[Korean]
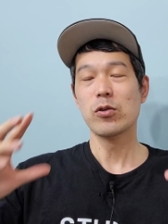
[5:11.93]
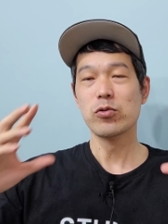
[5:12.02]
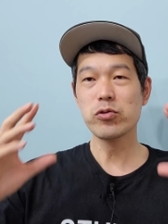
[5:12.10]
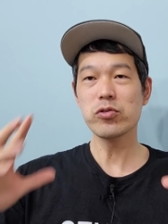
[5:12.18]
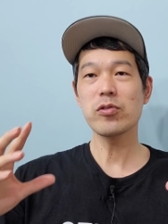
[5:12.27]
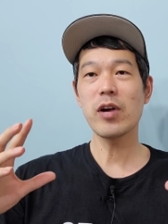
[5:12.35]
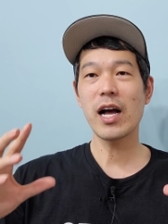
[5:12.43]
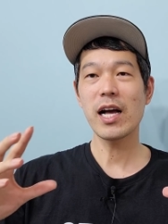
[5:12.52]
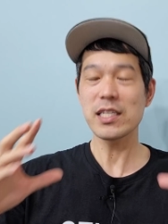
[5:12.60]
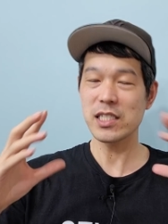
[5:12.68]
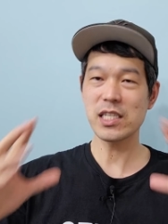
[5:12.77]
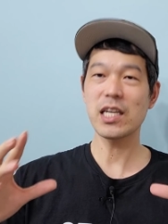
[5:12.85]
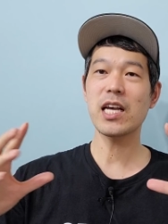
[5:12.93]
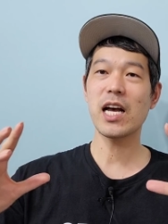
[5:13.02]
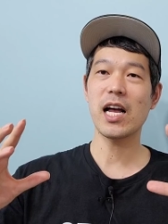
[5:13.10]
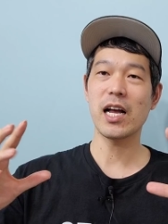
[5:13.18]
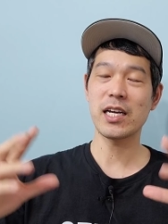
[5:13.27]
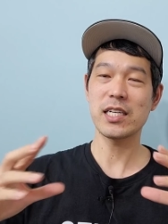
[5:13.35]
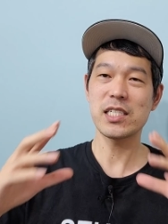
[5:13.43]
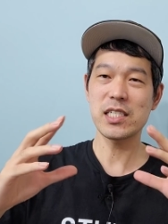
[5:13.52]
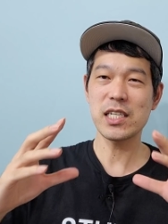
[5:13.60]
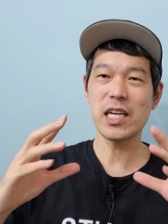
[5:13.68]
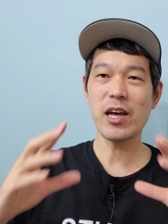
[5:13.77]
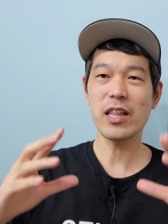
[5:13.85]
운과 시기가 그러니까
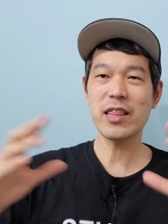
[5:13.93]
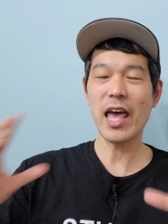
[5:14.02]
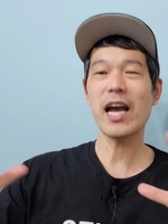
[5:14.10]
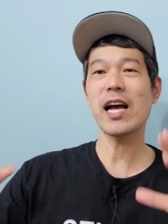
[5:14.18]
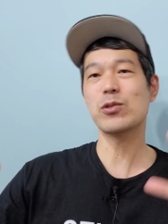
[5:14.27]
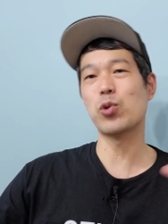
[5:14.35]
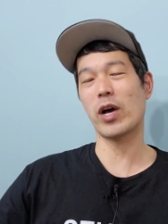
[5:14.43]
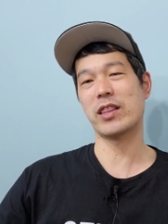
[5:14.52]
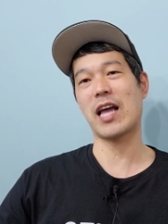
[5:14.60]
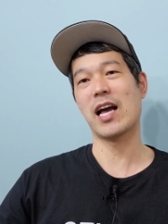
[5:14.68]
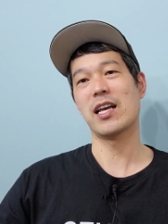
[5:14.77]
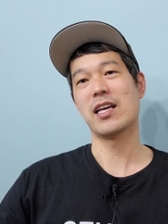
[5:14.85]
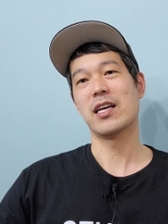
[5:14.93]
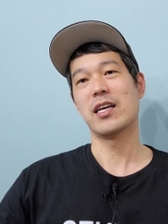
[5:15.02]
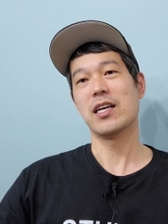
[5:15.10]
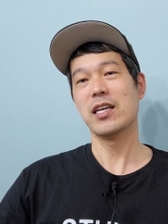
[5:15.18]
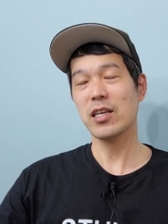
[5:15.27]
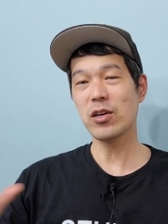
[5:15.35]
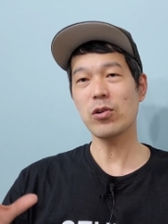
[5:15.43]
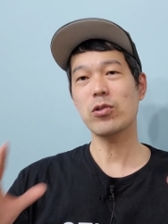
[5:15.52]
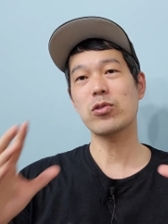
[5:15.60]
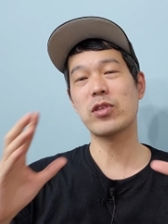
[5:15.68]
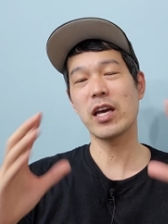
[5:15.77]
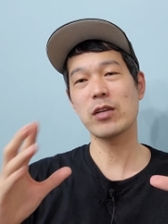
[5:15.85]
시기와 때가 좋았다. 이런
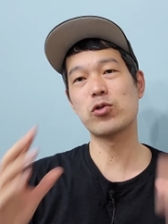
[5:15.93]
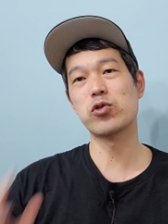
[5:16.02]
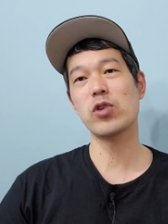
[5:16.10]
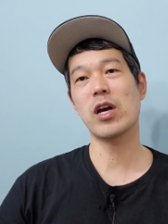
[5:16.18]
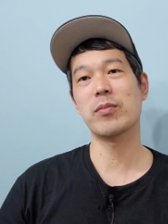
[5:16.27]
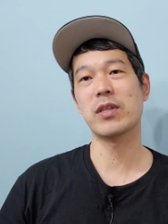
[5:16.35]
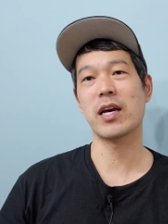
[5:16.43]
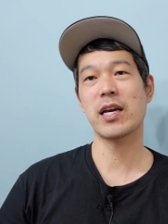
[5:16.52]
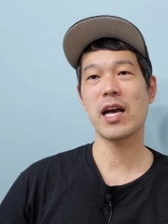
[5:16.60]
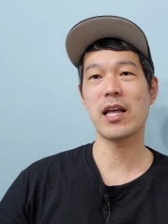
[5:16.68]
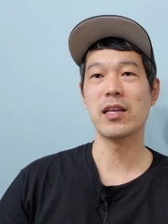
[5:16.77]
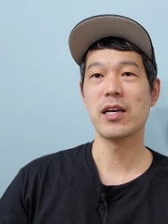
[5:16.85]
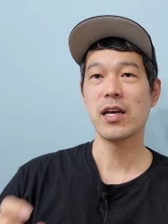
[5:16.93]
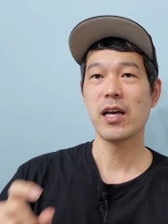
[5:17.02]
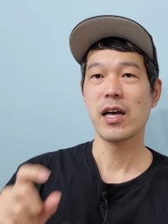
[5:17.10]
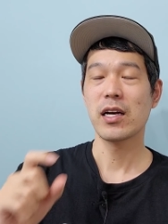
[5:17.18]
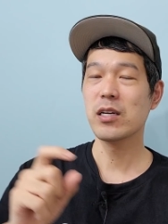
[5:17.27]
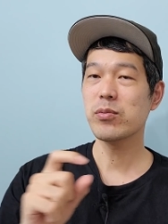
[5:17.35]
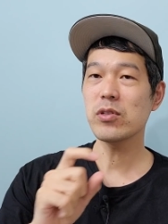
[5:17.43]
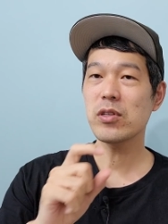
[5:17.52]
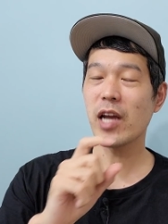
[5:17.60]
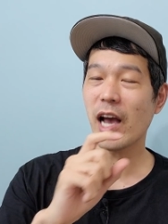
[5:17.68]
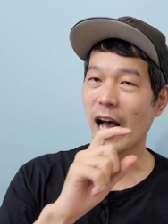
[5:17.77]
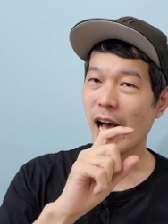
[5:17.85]
것도 되게 중요합니다. 그러니까
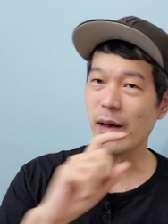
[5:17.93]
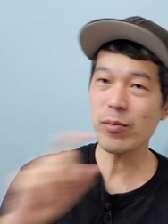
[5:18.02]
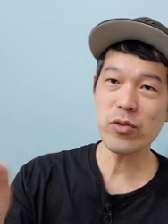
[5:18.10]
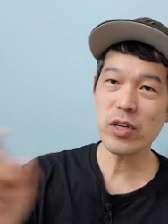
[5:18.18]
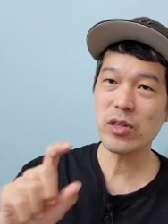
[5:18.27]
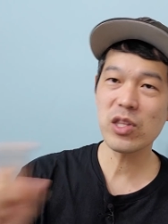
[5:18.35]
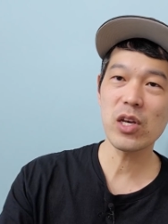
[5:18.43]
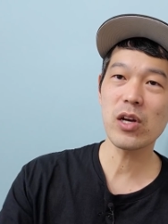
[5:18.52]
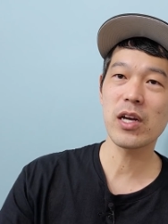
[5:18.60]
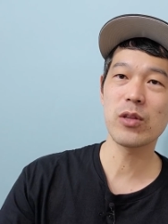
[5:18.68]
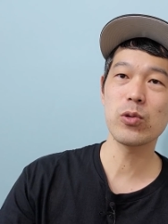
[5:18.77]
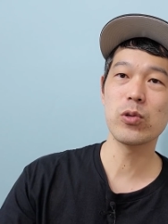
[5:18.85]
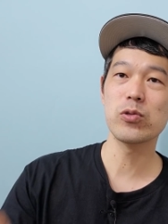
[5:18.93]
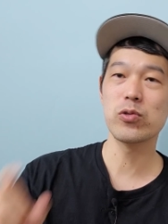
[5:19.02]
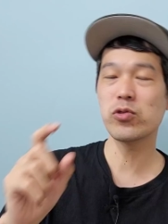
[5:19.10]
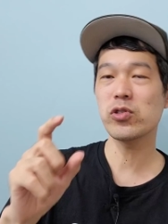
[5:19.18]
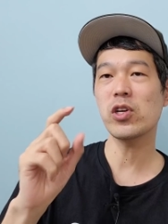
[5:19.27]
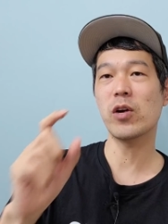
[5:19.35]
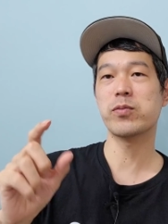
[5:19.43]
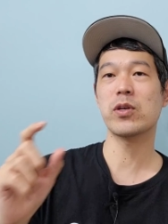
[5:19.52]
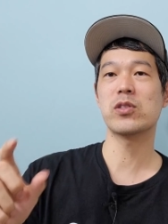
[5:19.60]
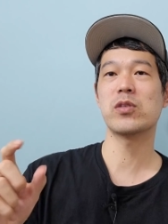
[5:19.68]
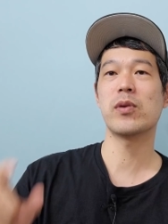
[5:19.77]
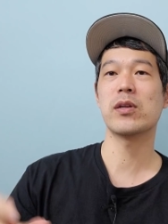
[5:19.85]
그분들이 아무리 뛰어나도 운이
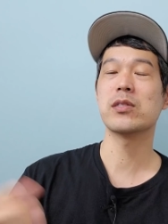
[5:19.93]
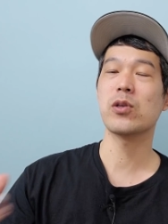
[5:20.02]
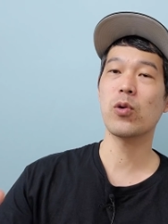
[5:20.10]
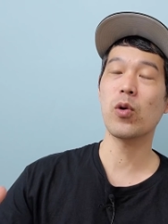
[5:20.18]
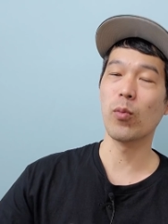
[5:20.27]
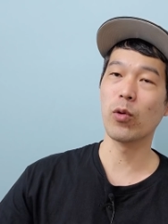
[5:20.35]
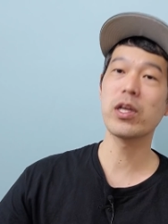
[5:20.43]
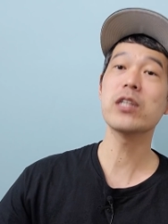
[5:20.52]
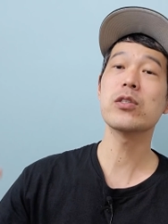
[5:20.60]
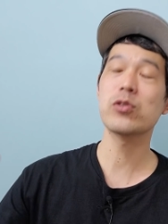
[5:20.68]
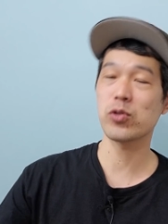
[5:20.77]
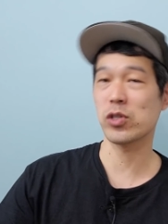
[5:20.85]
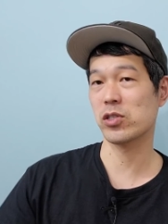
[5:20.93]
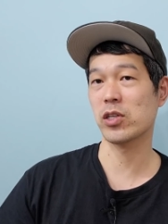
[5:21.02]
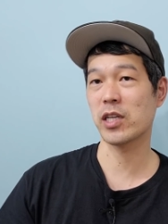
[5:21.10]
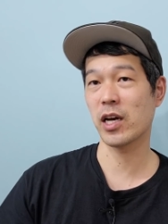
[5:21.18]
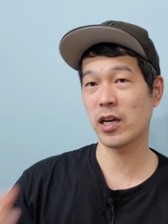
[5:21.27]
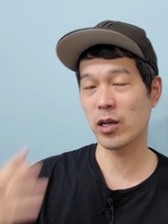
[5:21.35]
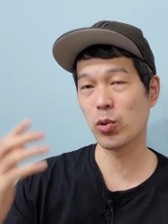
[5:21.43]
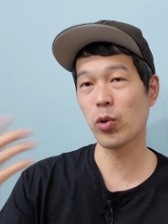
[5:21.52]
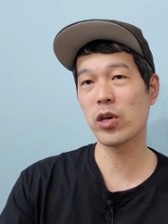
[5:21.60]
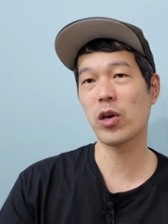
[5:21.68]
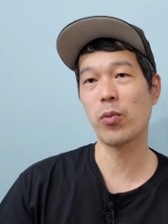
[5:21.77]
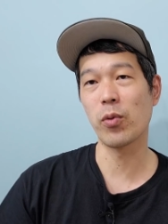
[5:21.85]
없었으면 성공 못 했을 수도 있어요. 제가 이렇게
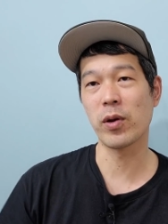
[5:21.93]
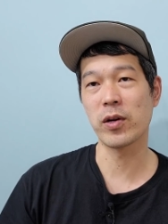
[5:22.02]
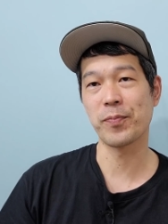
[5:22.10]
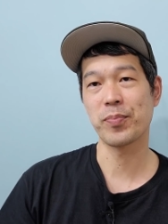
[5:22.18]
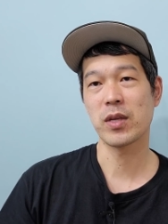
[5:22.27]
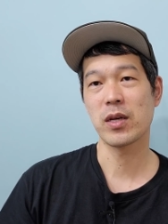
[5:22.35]
돌이켜 보면은